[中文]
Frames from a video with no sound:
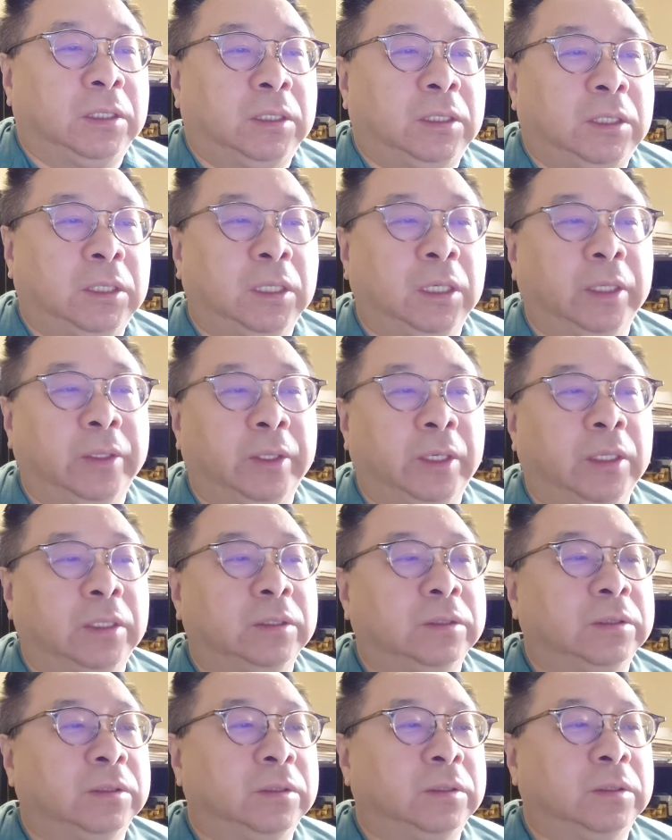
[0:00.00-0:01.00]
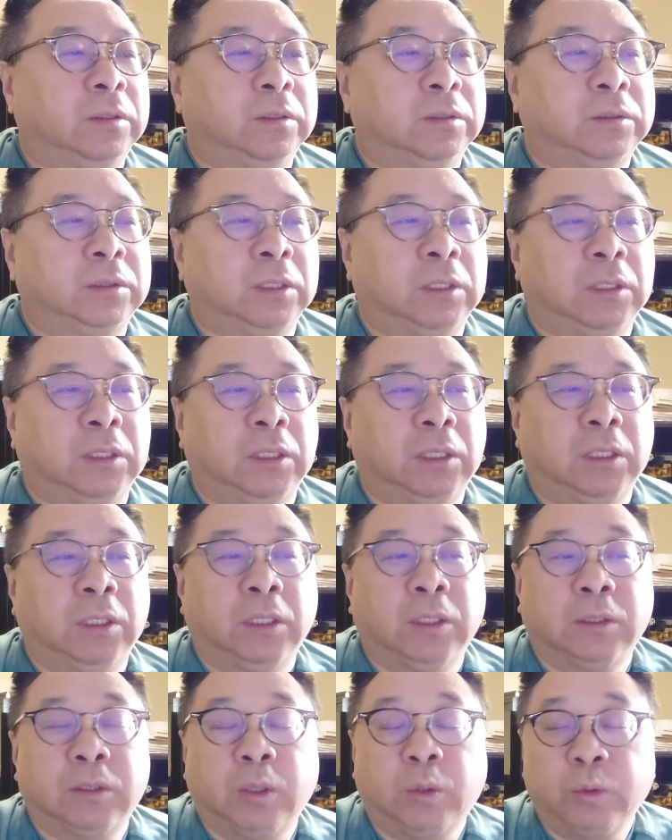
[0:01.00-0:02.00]
可能。这
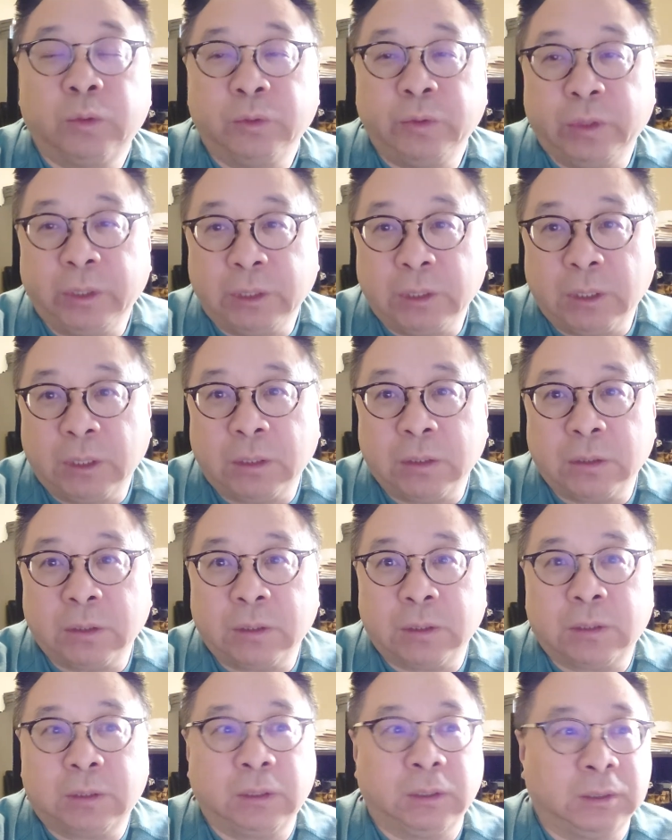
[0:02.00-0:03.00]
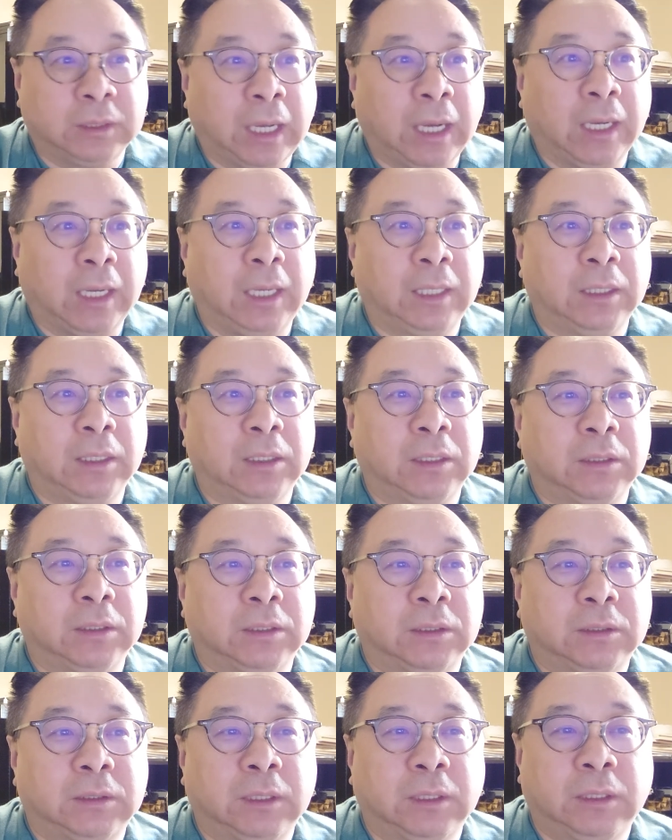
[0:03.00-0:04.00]
个投入运营的大概
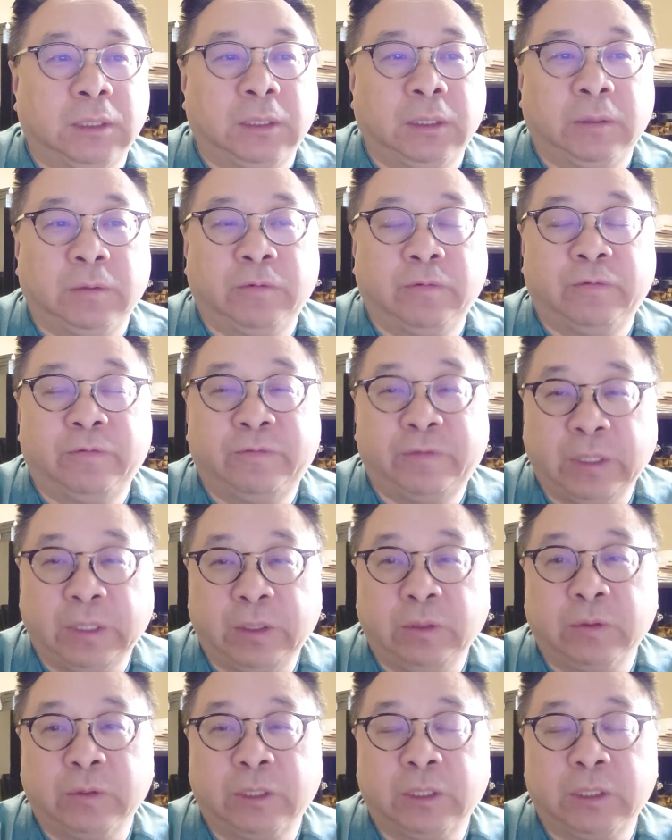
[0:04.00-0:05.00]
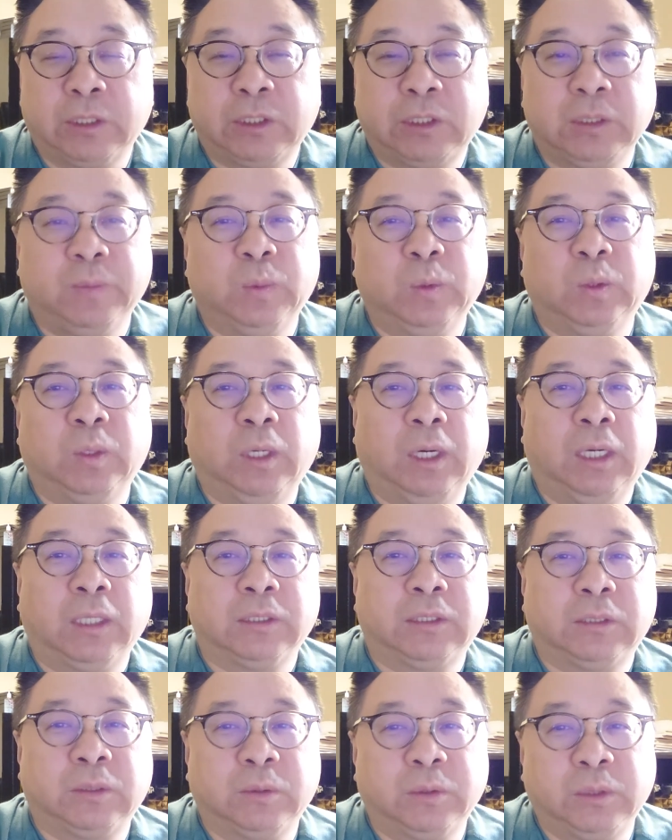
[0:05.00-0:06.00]
的这个费用的细目啊，
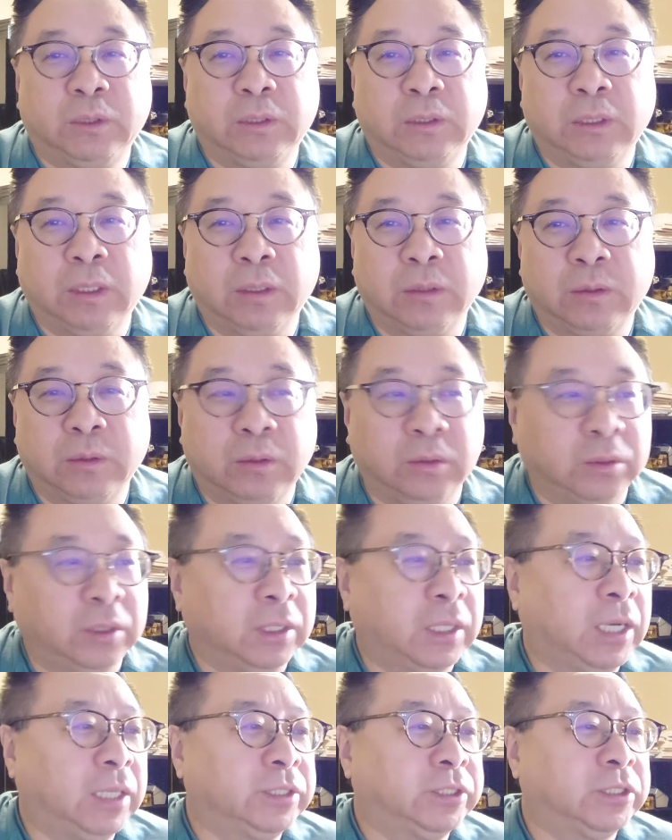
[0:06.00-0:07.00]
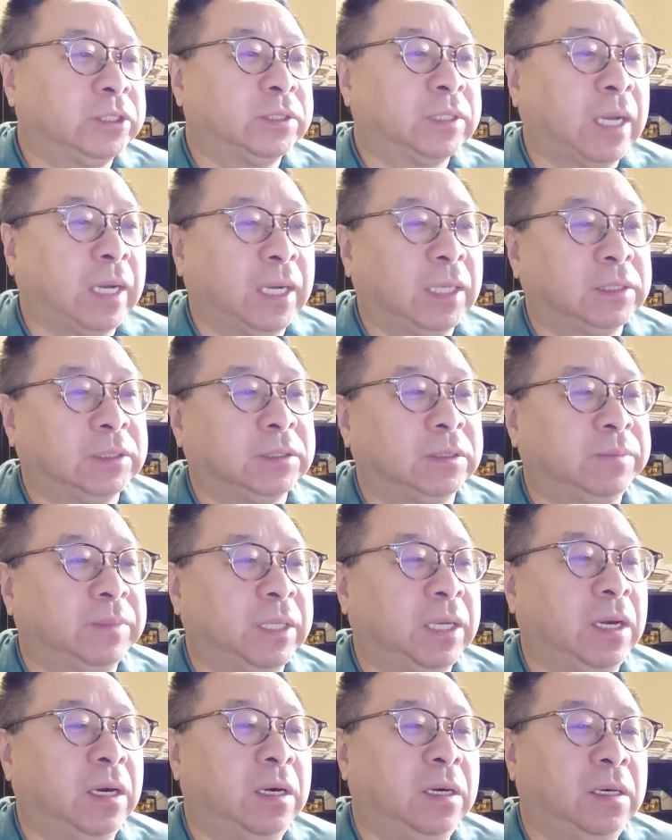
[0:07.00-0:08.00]
究竟要对有的开支大概是什
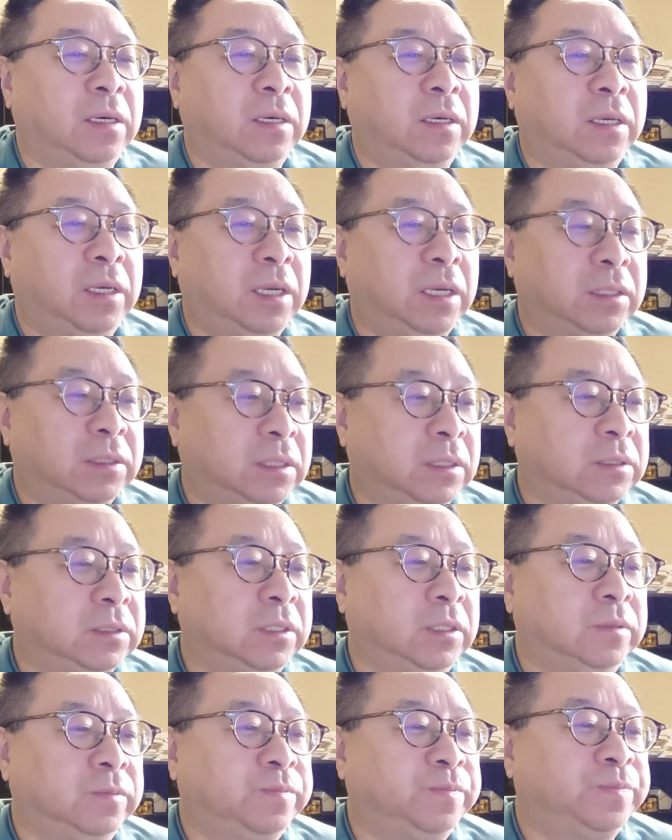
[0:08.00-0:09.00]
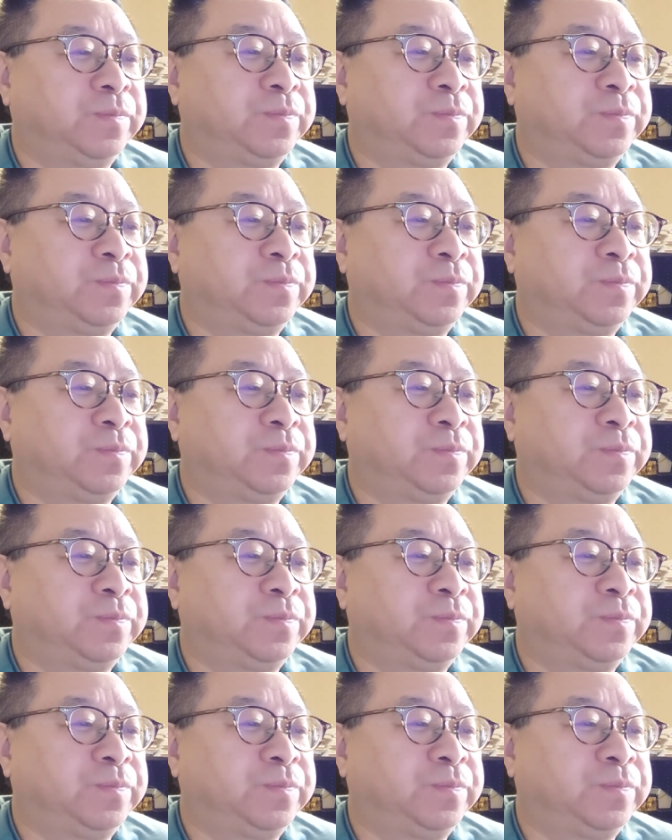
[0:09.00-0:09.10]
么样啊等等。